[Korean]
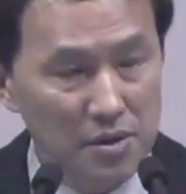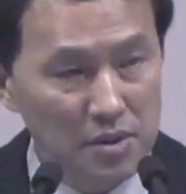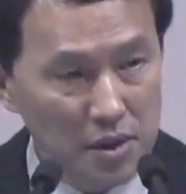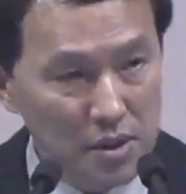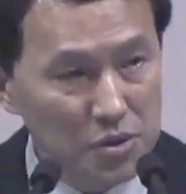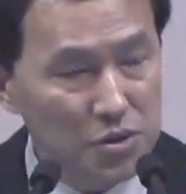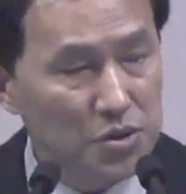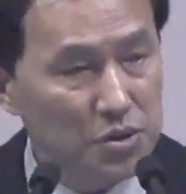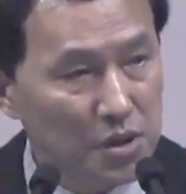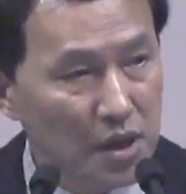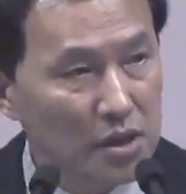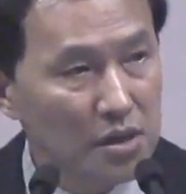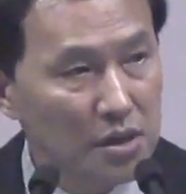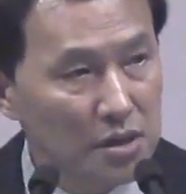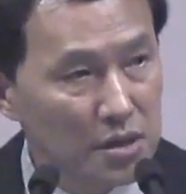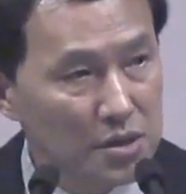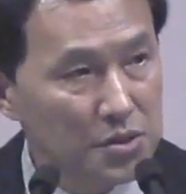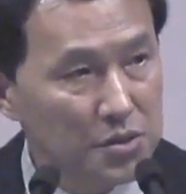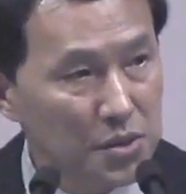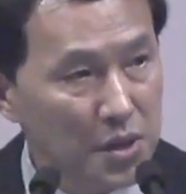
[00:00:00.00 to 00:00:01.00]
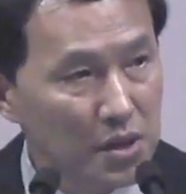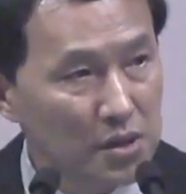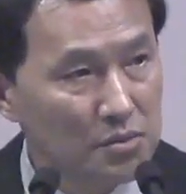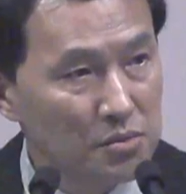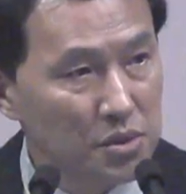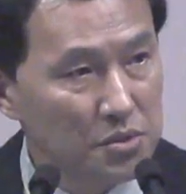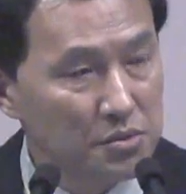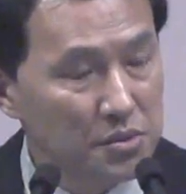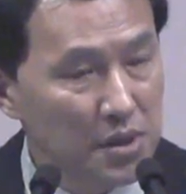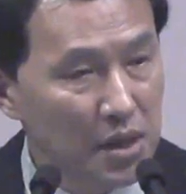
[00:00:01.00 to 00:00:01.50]
예수가
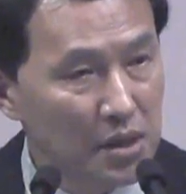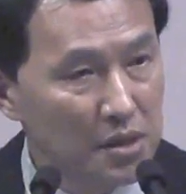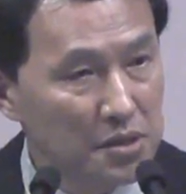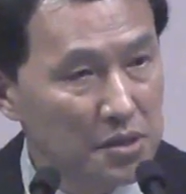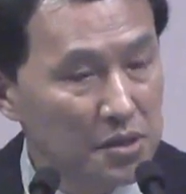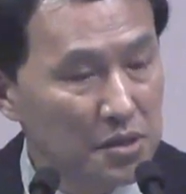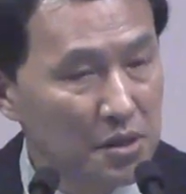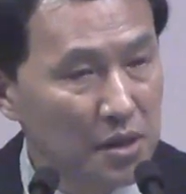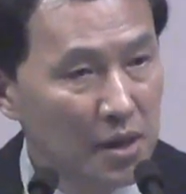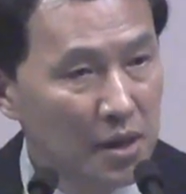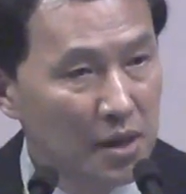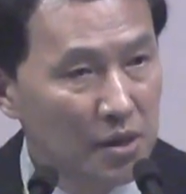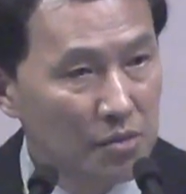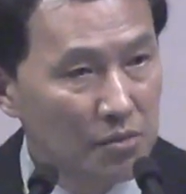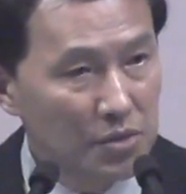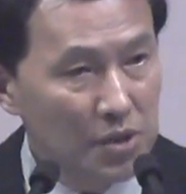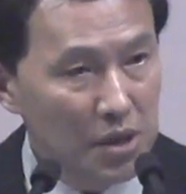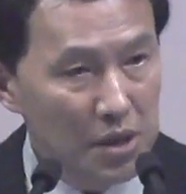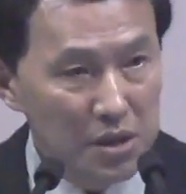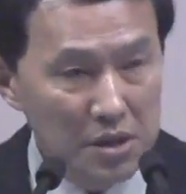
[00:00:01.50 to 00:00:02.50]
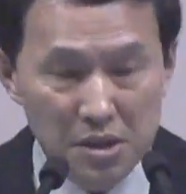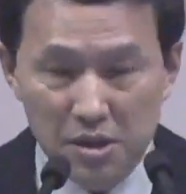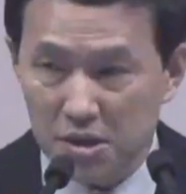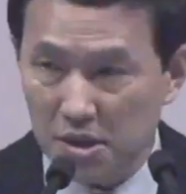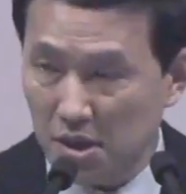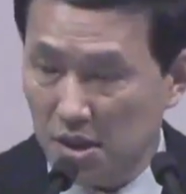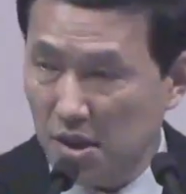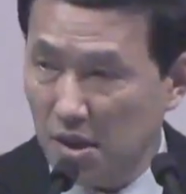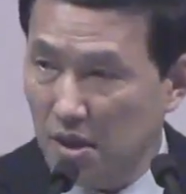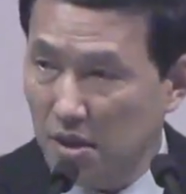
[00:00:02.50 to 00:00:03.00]
그리스라는 부분에서 우리
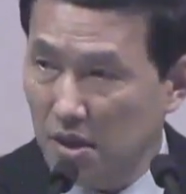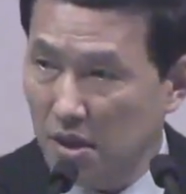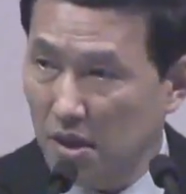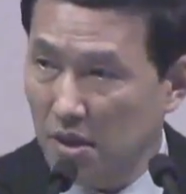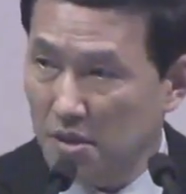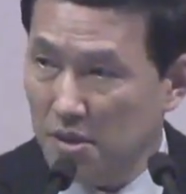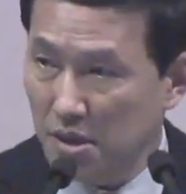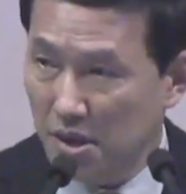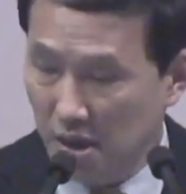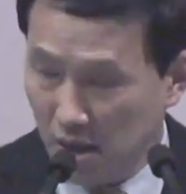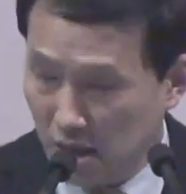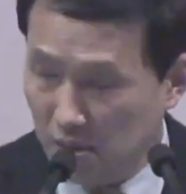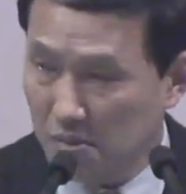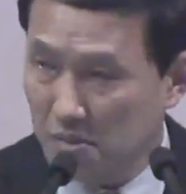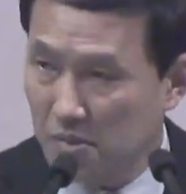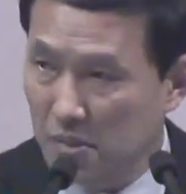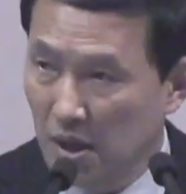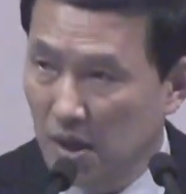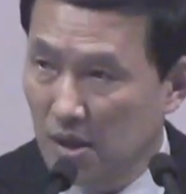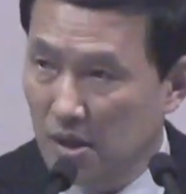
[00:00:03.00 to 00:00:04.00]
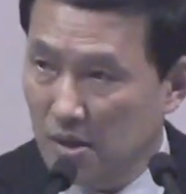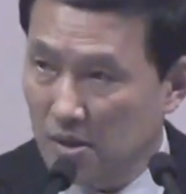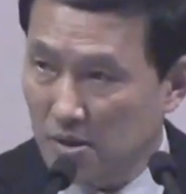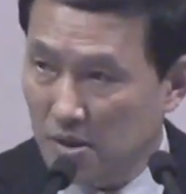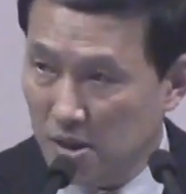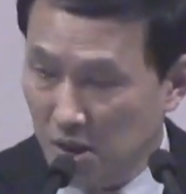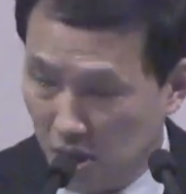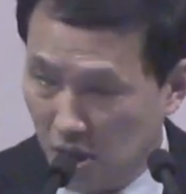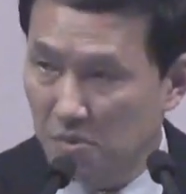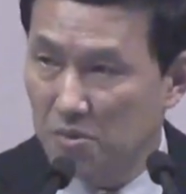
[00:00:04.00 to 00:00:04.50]
인생에 대해 책임
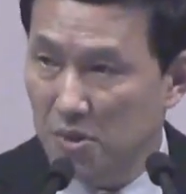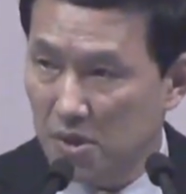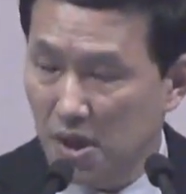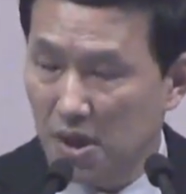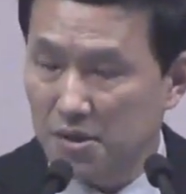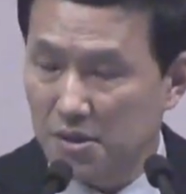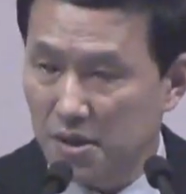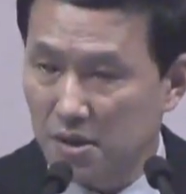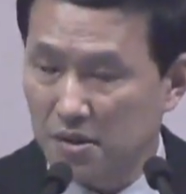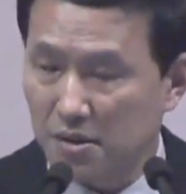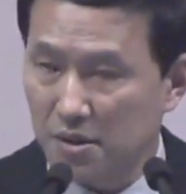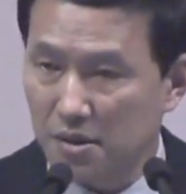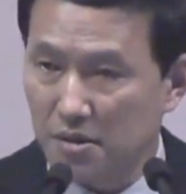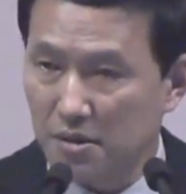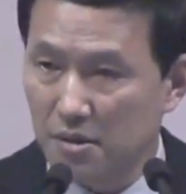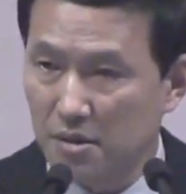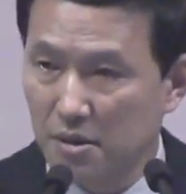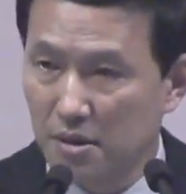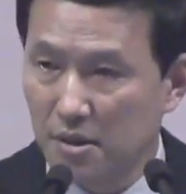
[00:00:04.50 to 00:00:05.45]
체험을 하셔야 돼요.